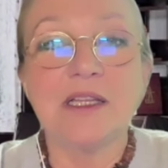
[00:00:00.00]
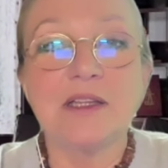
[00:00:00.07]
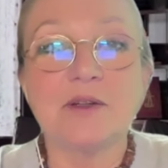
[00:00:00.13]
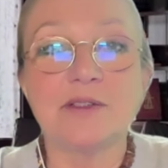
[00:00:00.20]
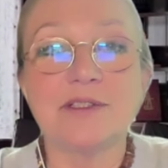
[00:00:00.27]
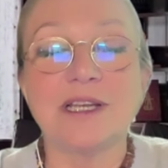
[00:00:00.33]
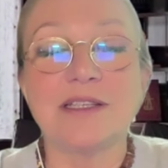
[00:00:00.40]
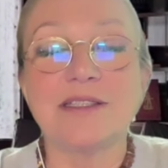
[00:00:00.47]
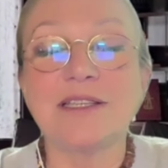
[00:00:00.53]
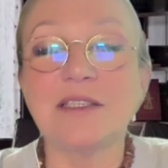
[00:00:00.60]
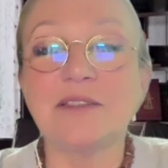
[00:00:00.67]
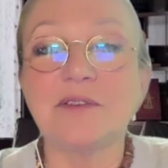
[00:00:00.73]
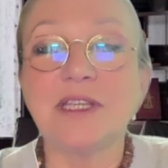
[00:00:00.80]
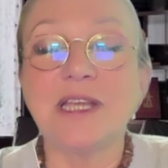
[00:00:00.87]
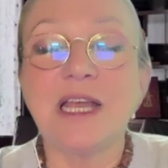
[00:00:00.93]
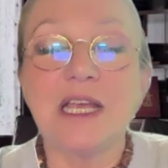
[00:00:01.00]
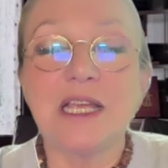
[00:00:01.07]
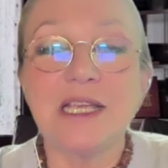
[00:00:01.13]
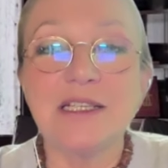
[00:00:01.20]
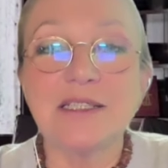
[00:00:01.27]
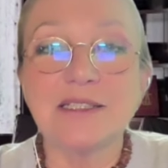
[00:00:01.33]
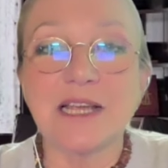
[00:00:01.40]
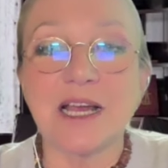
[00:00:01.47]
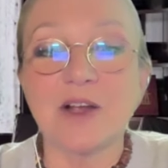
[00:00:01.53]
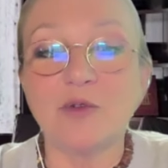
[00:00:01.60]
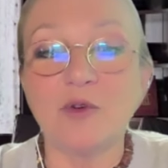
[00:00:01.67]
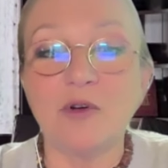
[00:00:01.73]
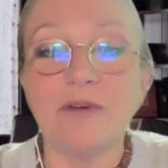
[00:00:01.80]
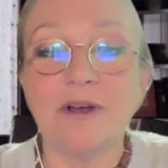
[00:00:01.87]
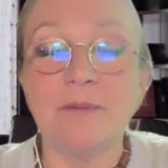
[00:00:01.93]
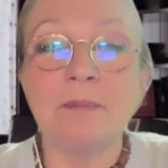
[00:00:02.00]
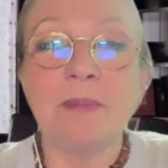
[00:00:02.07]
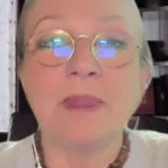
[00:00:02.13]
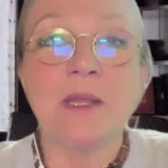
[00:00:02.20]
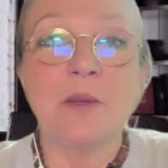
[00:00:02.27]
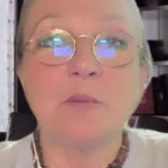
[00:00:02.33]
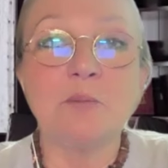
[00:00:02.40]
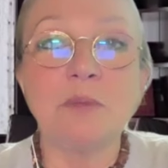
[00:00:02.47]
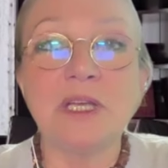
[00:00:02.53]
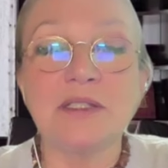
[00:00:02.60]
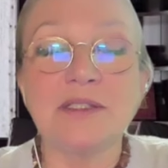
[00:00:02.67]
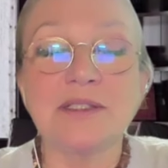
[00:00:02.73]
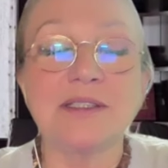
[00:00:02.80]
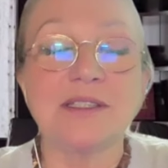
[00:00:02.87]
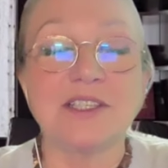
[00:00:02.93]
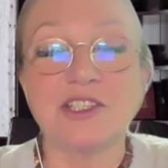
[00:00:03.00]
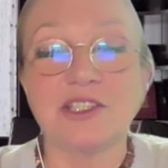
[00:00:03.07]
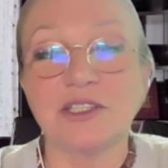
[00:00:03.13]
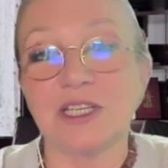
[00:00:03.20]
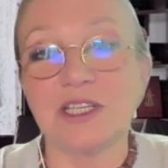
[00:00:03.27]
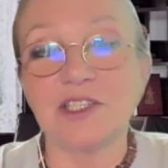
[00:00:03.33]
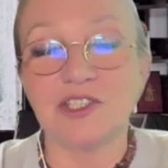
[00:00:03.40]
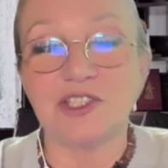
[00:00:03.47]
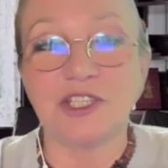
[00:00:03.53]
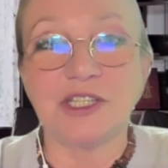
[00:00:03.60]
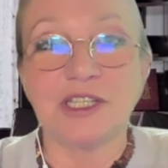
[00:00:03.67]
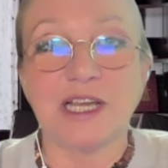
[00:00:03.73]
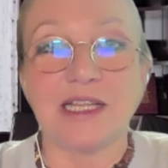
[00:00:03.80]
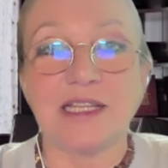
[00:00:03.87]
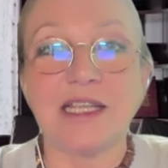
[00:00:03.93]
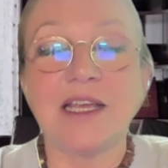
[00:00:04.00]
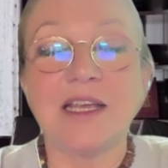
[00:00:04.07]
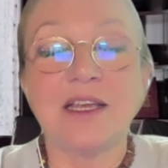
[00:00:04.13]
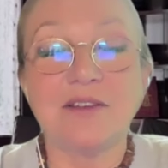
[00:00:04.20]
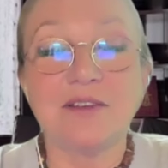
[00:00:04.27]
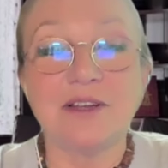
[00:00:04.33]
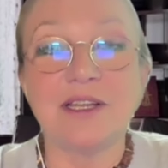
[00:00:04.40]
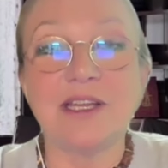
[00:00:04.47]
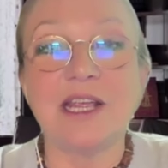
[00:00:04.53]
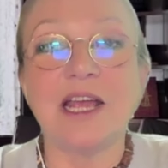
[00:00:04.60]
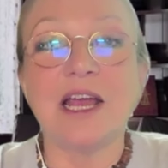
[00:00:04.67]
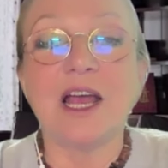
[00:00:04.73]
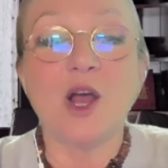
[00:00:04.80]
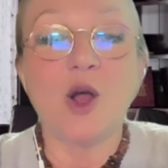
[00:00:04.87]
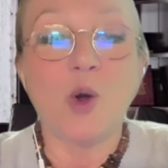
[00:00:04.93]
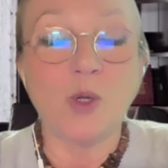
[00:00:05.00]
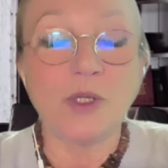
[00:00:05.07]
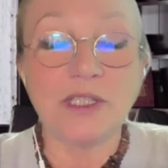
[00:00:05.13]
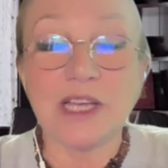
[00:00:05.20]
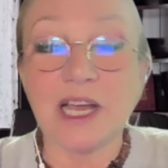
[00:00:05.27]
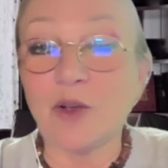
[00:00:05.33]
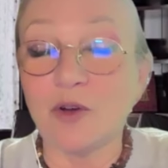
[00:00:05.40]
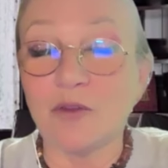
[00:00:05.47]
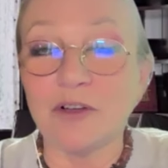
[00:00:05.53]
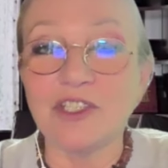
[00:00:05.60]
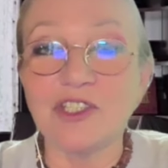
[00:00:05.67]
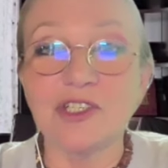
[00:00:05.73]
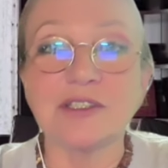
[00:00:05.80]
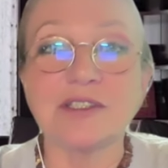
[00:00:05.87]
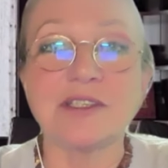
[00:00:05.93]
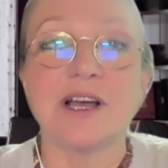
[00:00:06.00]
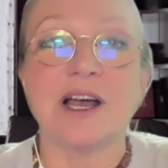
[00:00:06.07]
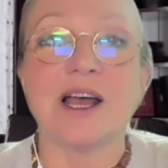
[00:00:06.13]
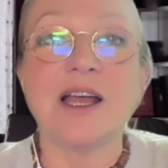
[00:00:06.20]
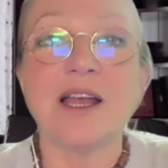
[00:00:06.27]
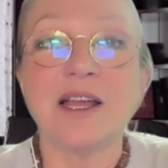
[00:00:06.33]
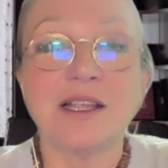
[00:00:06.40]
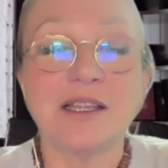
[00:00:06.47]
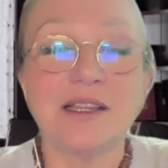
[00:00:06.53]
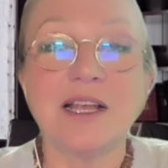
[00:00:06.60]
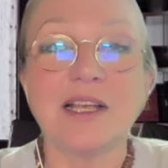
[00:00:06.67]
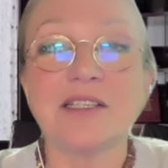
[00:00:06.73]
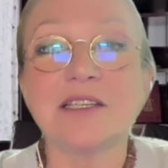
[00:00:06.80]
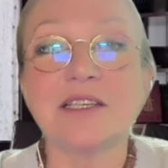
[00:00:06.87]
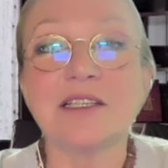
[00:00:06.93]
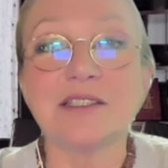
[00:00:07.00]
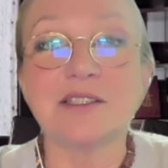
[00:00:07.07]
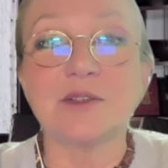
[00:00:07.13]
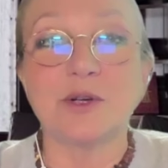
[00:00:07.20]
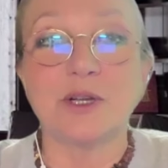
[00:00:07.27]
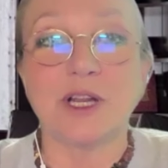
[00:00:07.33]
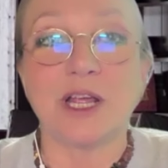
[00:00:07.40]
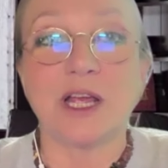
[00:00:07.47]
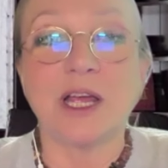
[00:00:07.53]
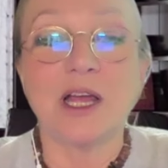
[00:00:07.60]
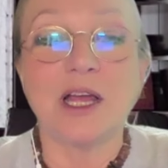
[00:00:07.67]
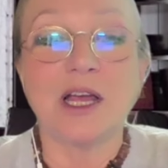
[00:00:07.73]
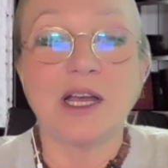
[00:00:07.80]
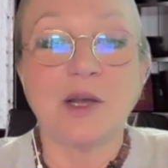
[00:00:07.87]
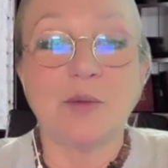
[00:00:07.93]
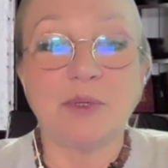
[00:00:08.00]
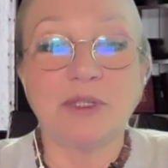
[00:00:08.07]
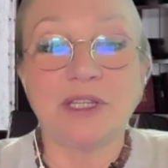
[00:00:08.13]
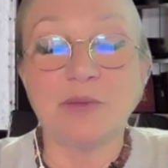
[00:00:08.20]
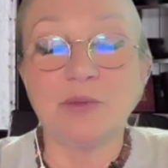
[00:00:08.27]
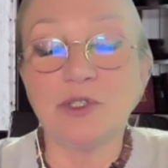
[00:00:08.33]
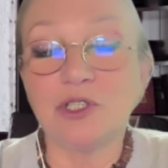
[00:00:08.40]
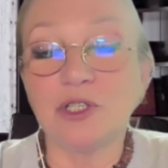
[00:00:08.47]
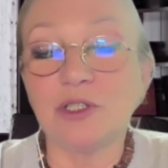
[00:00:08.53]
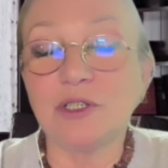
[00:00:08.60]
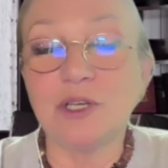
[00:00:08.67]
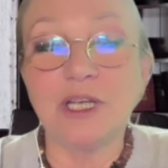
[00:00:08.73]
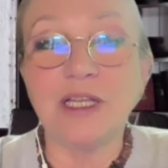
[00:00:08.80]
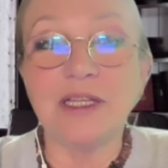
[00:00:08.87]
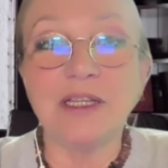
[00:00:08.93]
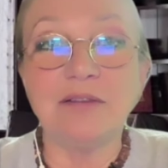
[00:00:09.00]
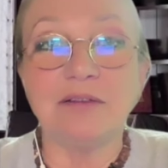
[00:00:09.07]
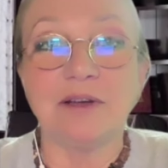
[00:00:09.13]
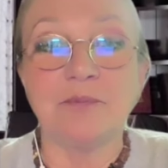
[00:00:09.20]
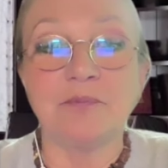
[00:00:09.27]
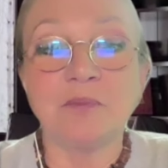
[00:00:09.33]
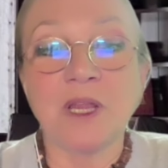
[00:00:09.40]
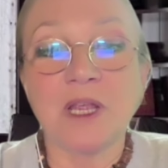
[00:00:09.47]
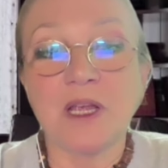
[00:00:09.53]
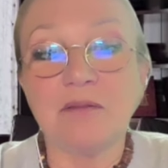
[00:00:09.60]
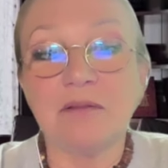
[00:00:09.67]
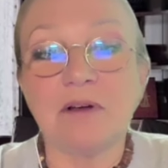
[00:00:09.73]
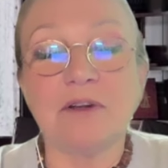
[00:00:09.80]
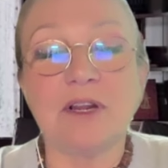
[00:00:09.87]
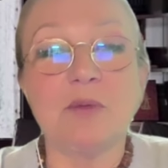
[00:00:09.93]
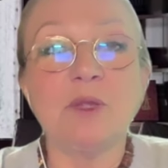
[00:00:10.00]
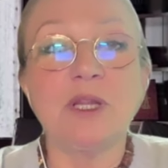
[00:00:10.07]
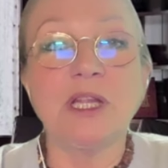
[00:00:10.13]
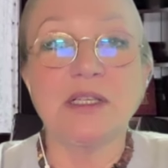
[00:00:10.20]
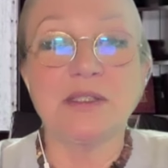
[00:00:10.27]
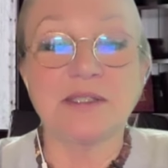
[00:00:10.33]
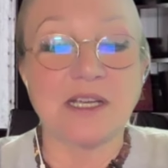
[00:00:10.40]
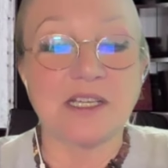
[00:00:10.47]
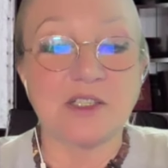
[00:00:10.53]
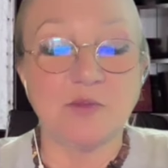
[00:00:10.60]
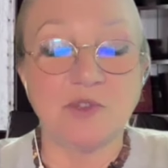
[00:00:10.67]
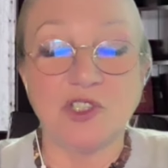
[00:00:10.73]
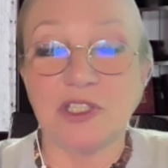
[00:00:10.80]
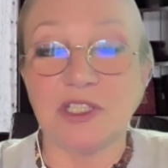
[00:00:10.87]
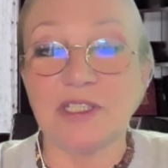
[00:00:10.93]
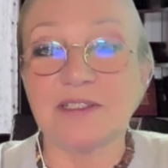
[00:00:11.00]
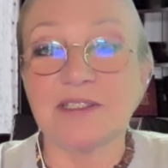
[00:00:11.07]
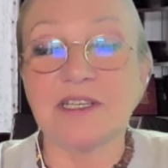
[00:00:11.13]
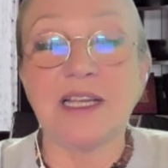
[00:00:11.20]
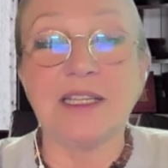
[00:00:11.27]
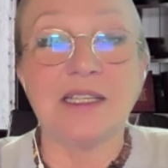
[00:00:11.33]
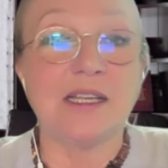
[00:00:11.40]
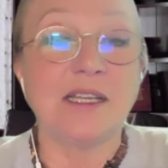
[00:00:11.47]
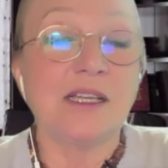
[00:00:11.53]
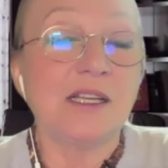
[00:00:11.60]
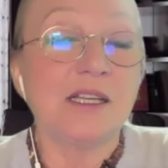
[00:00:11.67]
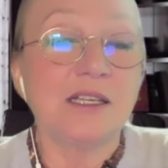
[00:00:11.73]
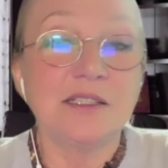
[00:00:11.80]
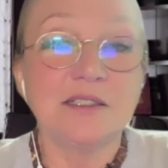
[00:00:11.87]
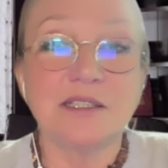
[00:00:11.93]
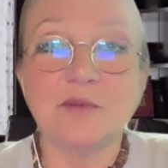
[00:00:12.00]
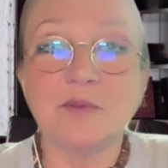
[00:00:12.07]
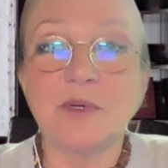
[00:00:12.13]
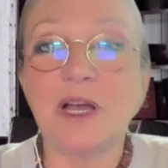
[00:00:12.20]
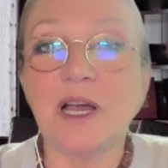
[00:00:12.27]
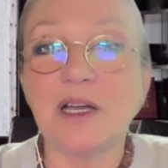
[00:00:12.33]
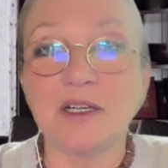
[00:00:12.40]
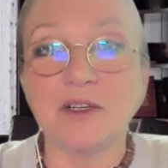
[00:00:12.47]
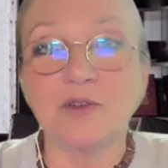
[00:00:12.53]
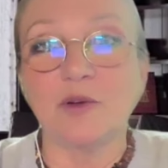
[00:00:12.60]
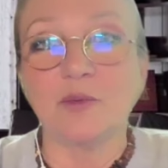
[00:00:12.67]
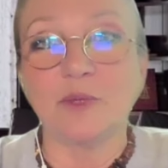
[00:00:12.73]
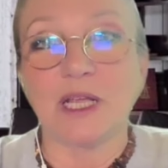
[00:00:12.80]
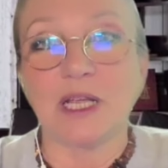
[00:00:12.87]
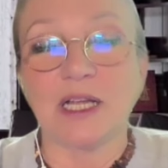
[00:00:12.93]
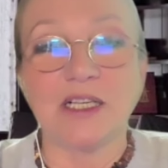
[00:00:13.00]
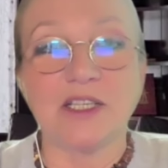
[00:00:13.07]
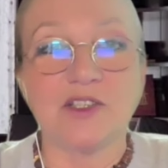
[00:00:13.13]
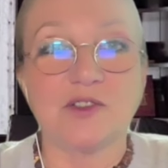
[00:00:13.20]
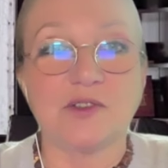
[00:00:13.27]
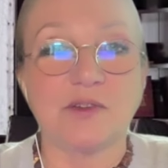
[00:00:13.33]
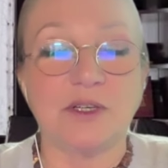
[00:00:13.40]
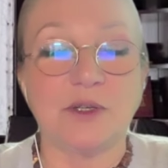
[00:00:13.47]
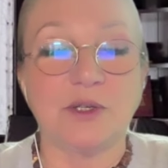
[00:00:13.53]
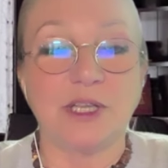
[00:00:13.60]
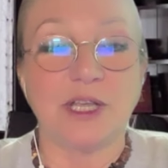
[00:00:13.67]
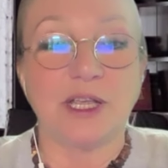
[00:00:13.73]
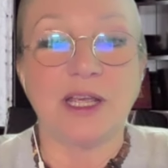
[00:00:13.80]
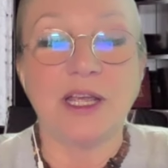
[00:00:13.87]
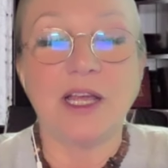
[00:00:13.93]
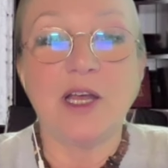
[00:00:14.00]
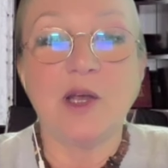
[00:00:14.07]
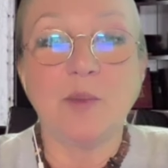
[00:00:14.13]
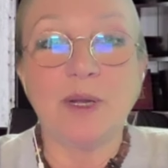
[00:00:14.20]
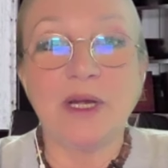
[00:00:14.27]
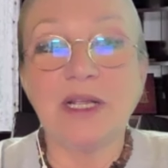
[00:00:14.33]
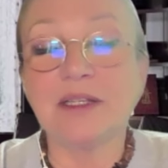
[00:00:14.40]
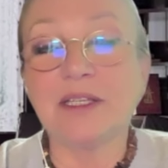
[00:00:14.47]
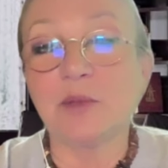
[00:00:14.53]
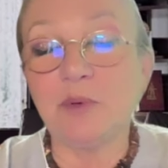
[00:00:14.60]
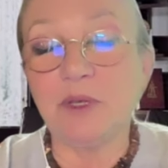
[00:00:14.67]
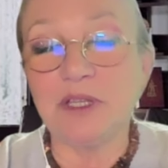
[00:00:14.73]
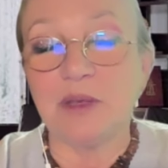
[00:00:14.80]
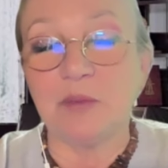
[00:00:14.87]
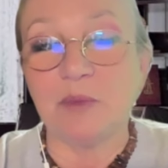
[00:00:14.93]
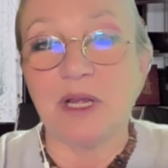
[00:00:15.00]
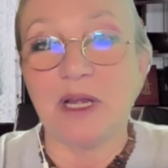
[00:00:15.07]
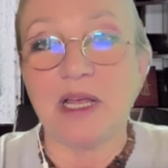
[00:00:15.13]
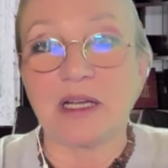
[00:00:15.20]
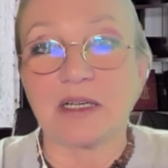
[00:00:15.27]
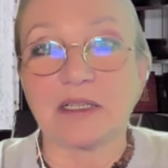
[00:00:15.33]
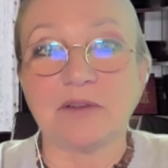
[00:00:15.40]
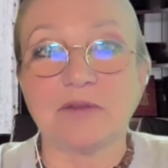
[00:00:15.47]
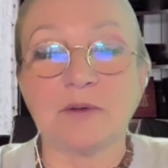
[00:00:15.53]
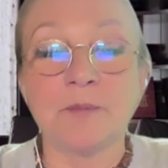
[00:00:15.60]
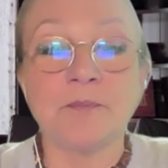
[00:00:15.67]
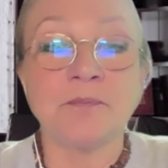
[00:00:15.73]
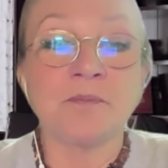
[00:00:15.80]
Друзья, здесь ведь из какого места начинать считать, вернее, от какого числа нашей истории. Потому что до этого, во времена, скажем, Чингисхана, здесь было огромное количество людей, порядка пяти миллиардов.